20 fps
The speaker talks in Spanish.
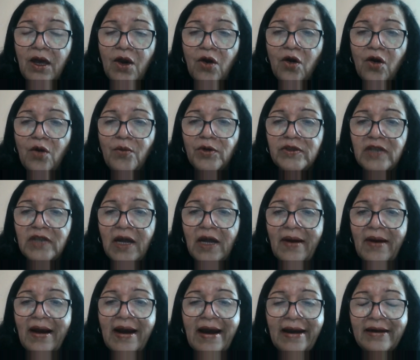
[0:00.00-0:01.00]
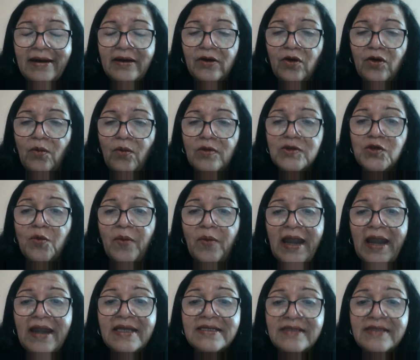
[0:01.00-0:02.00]
cómo trabajar, cómo
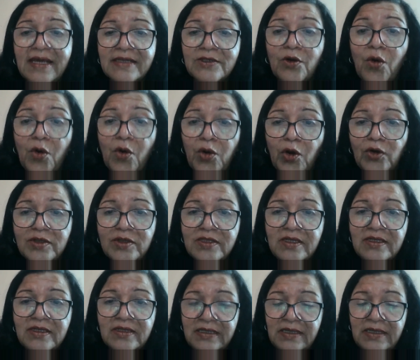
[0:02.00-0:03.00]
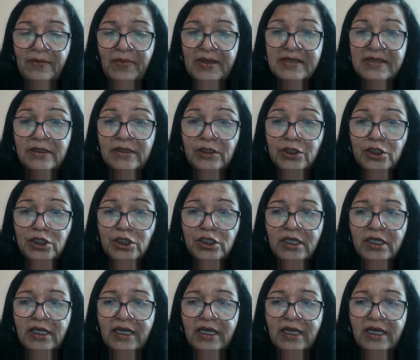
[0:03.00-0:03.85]
superar esta zoonosis que se presentó.